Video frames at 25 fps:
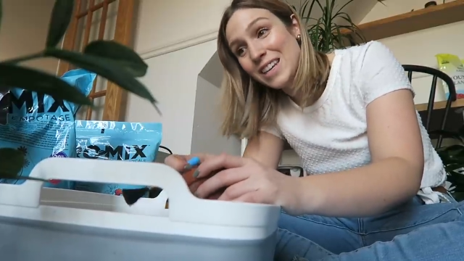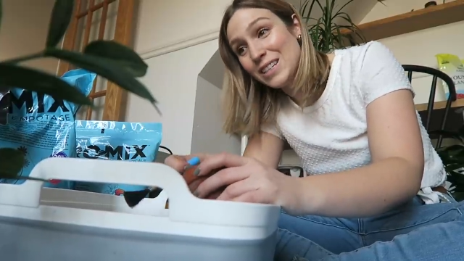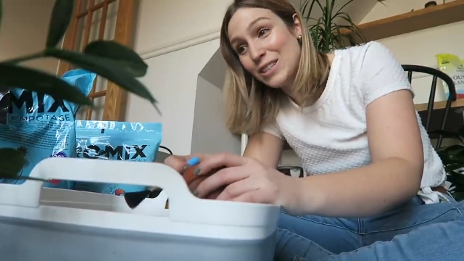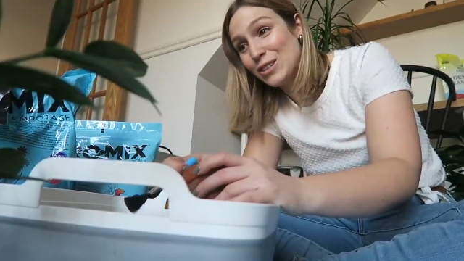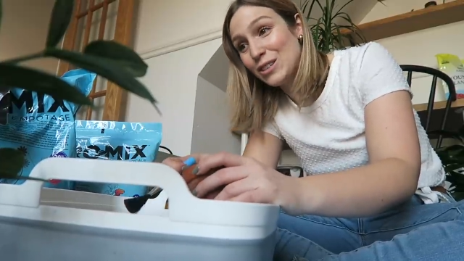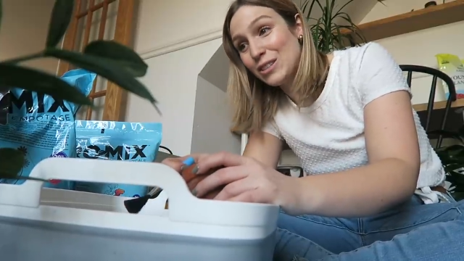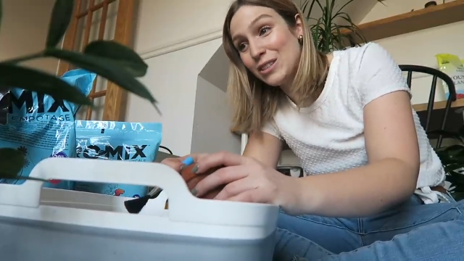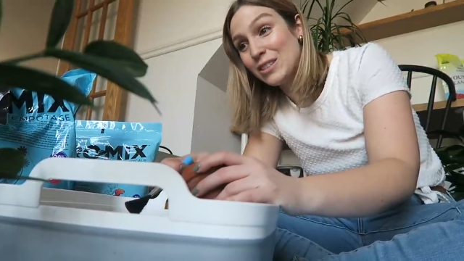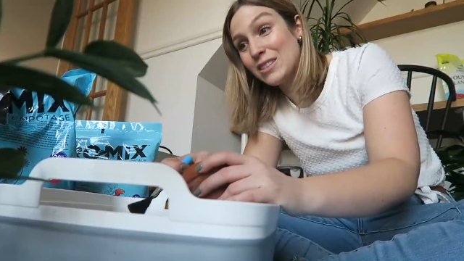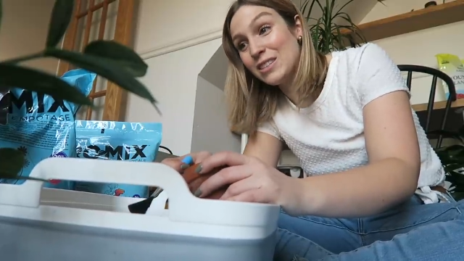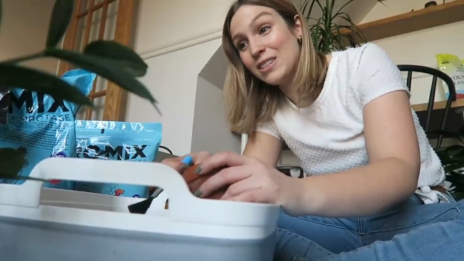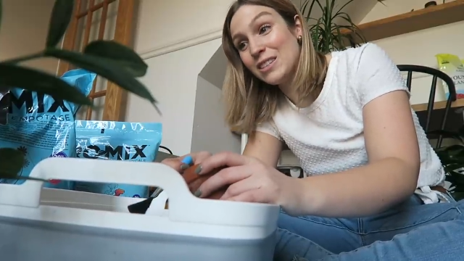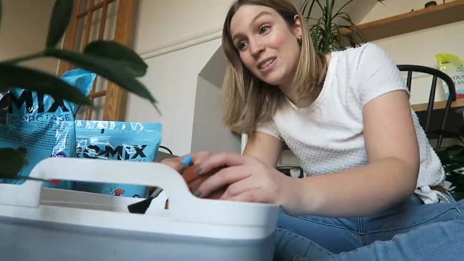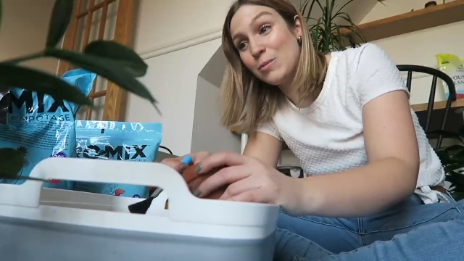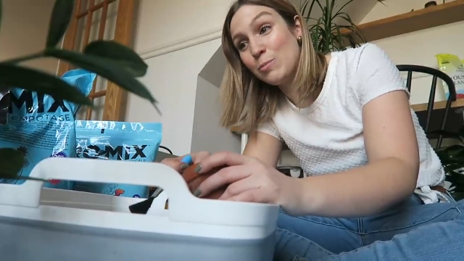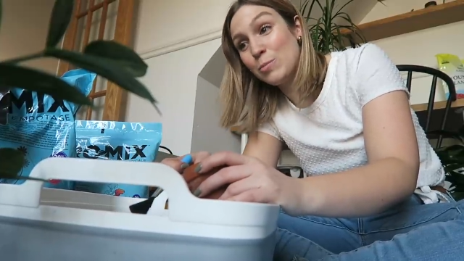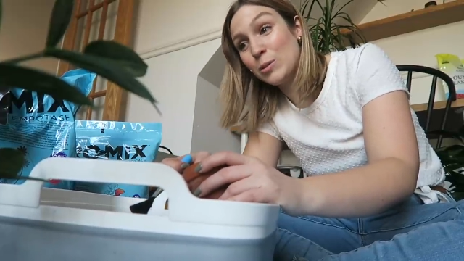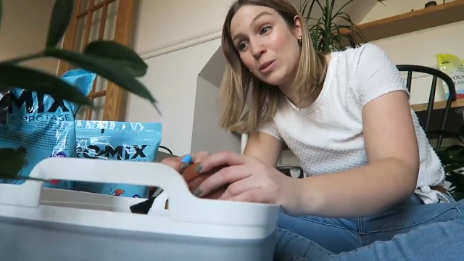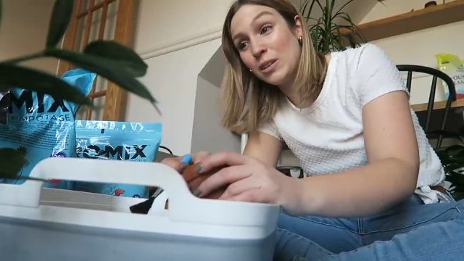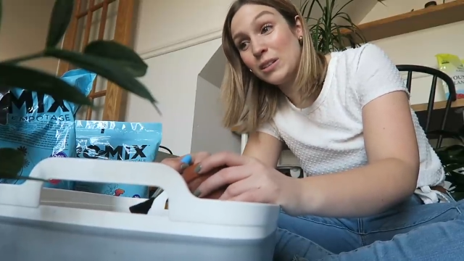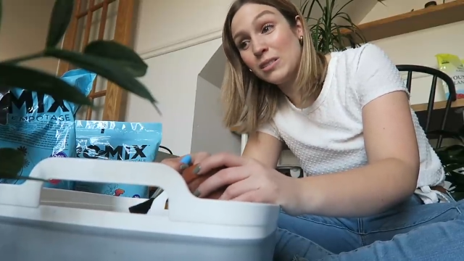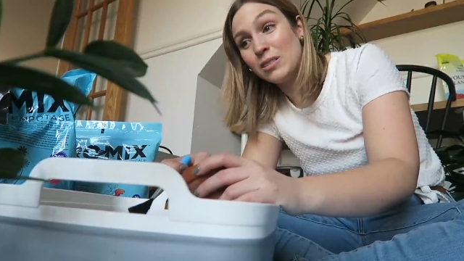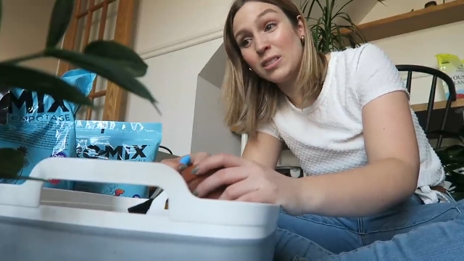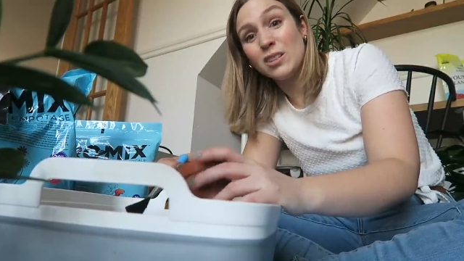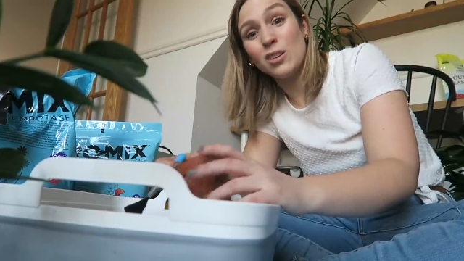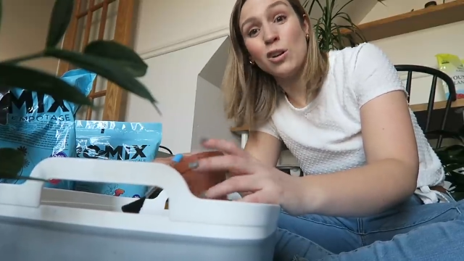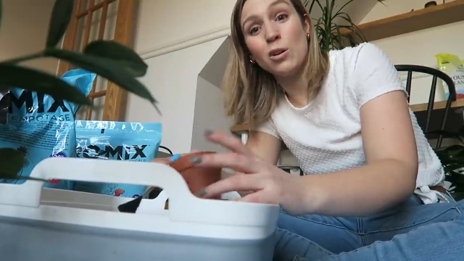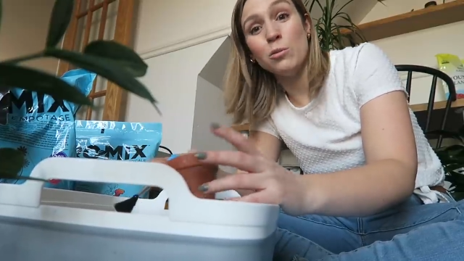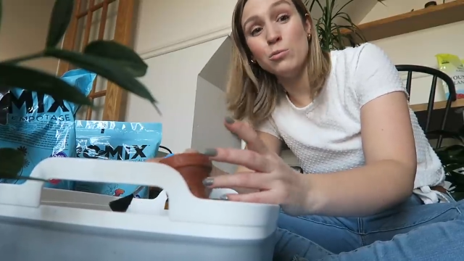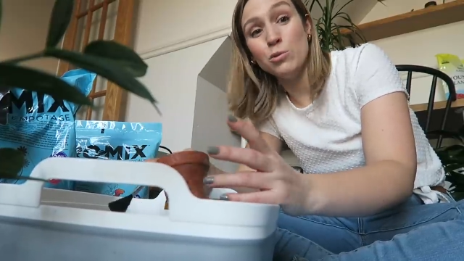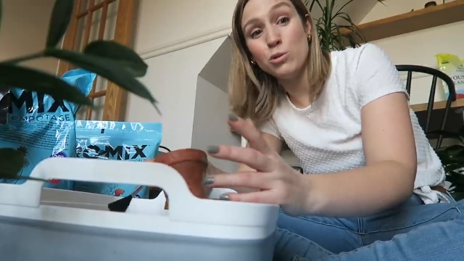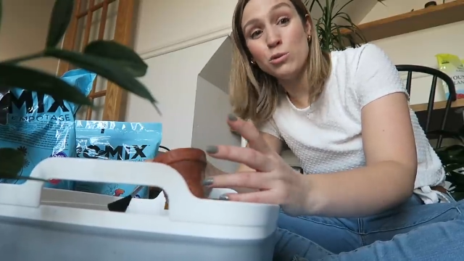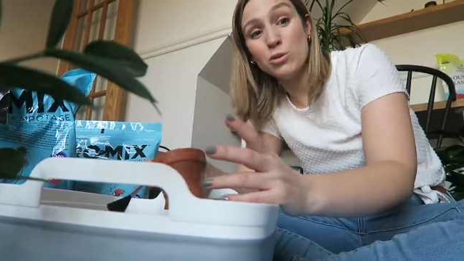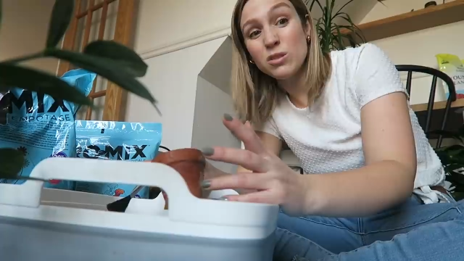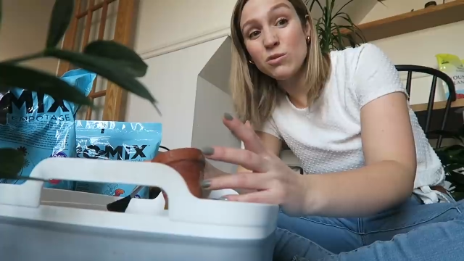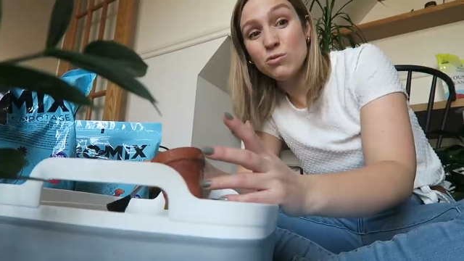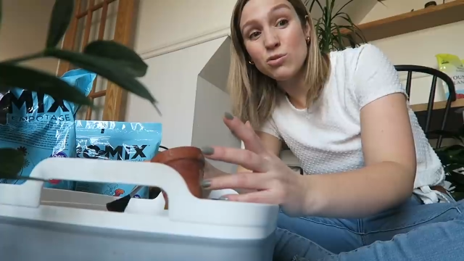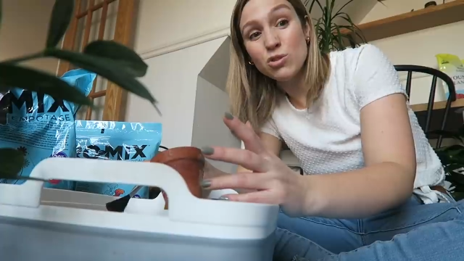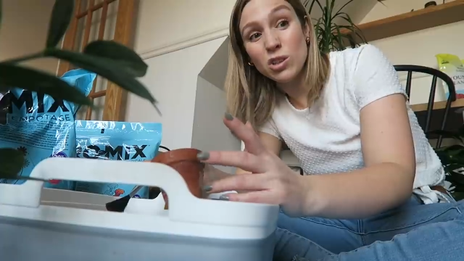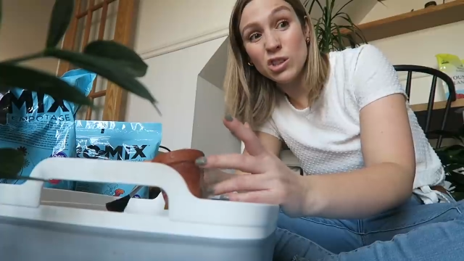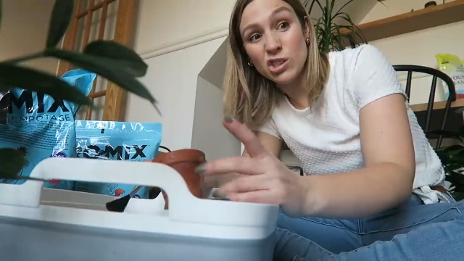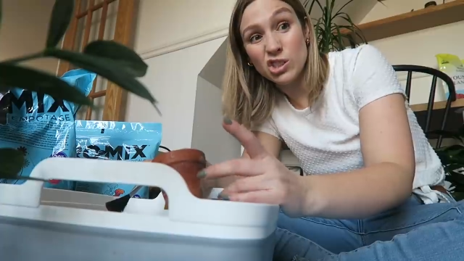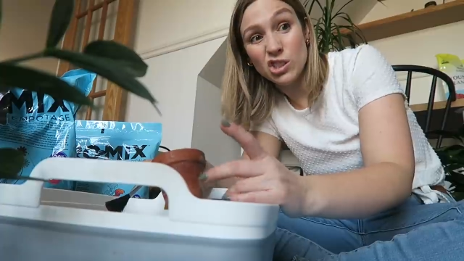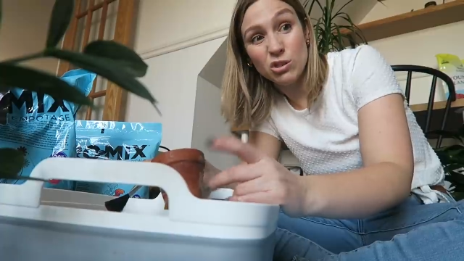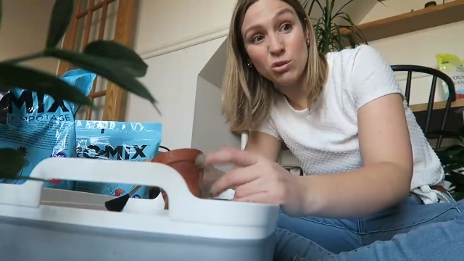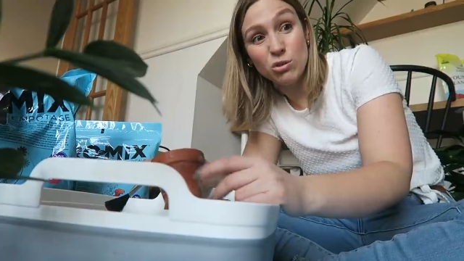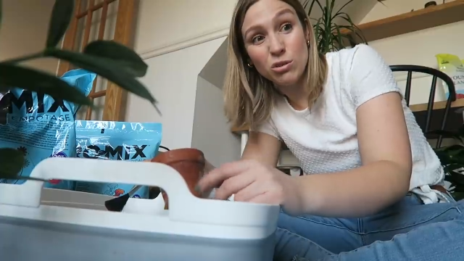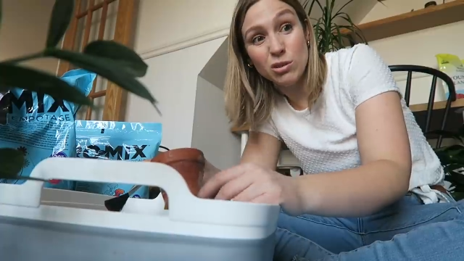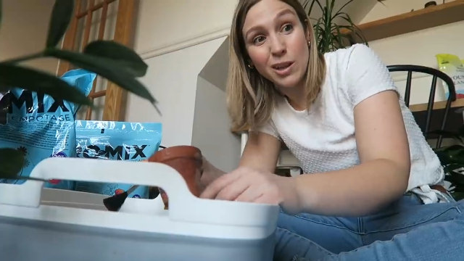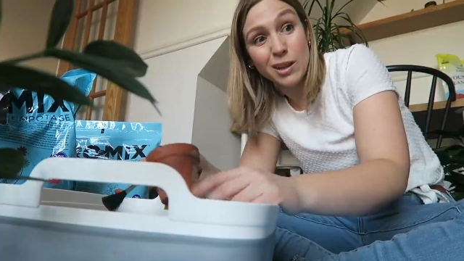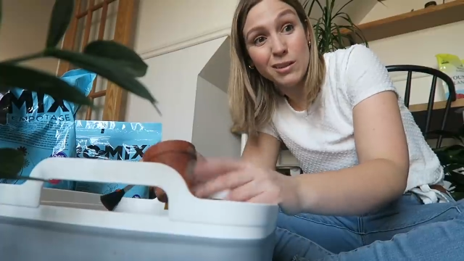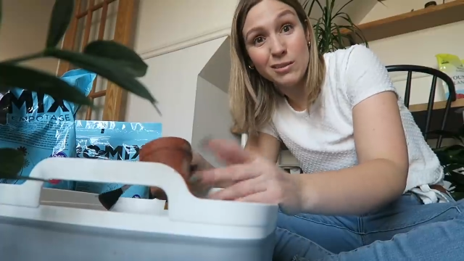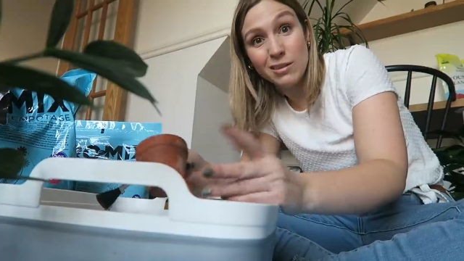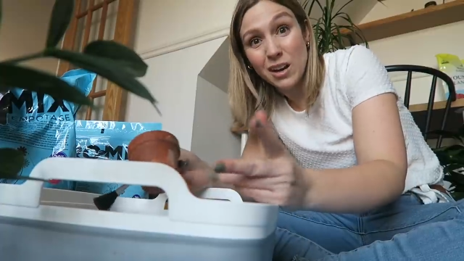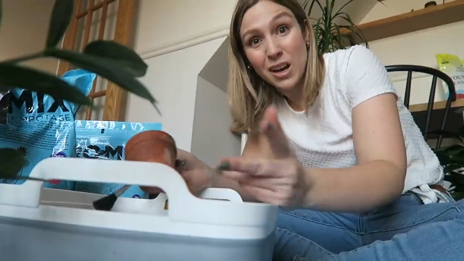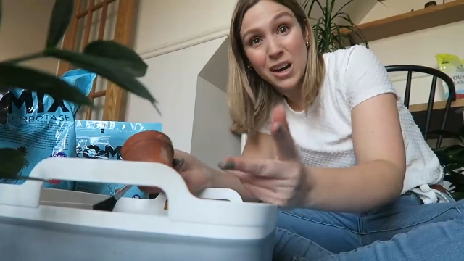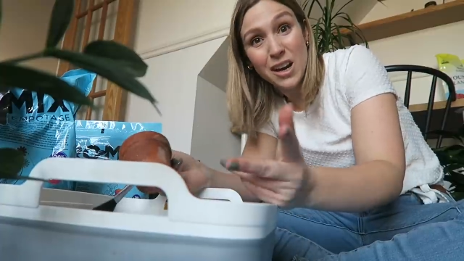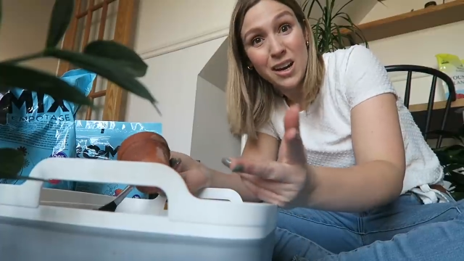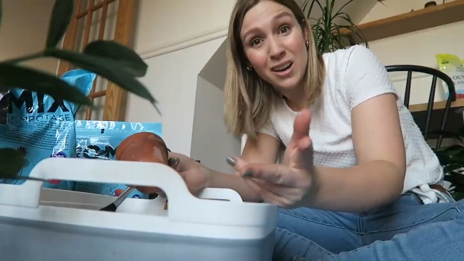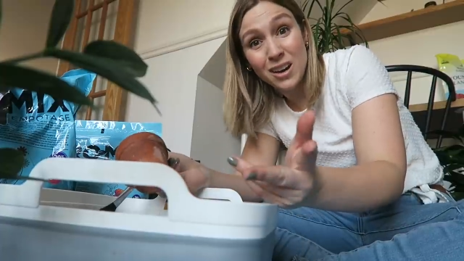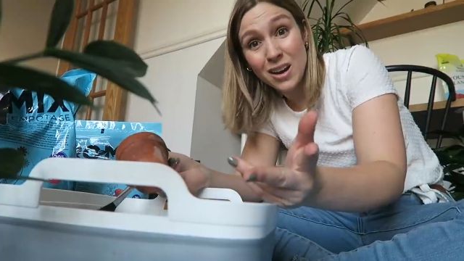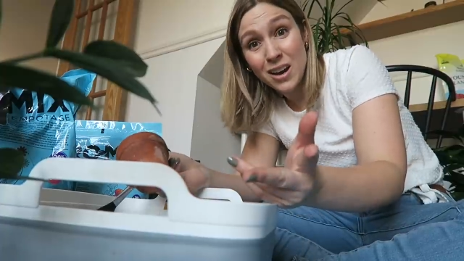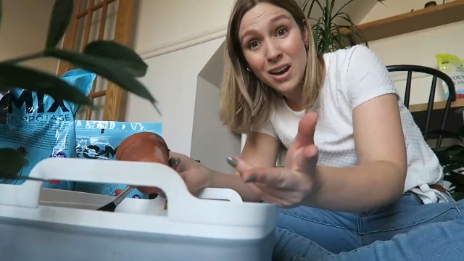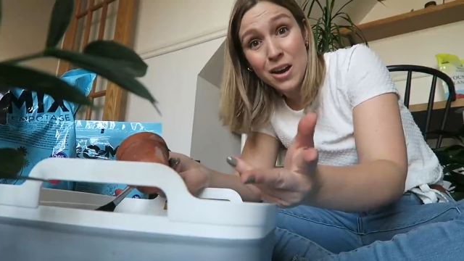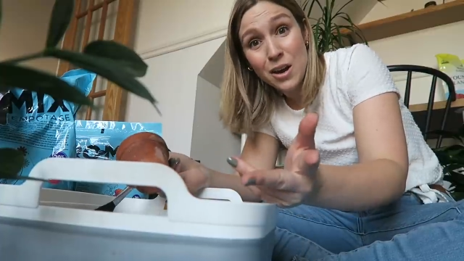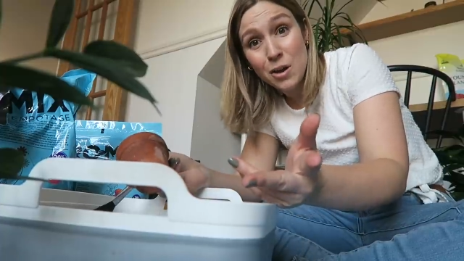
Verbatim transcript: Est-ce que c'est peut-être encore mieux si vous changez toute la terre?